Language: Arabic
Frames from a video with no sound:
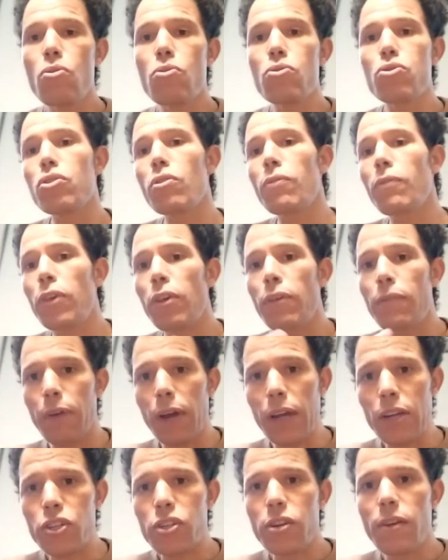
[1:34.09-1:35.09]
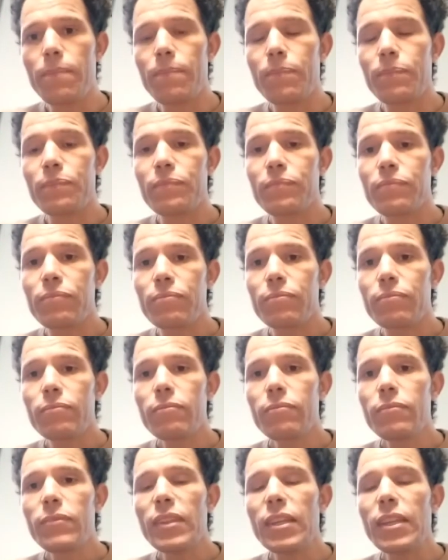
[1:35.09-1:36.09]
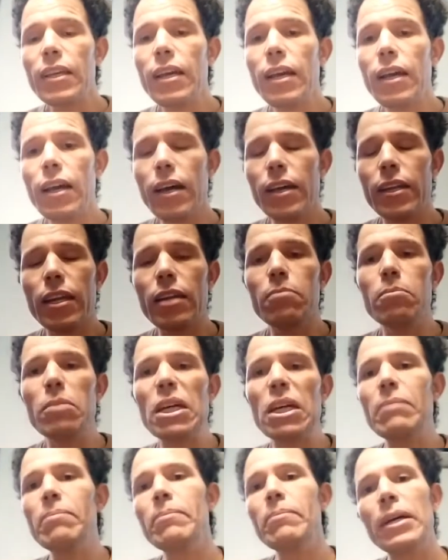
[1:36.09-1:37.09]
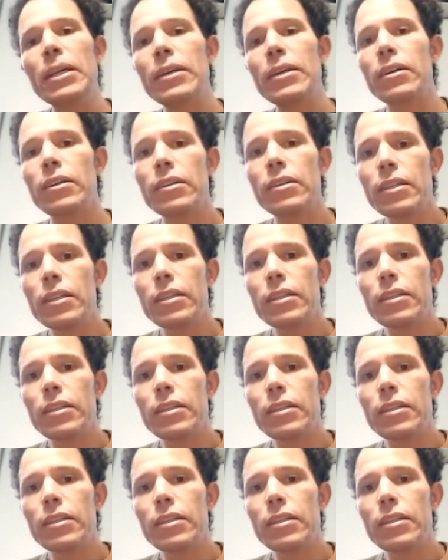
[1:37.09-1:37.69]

وشوف كيفاش انا المهم انا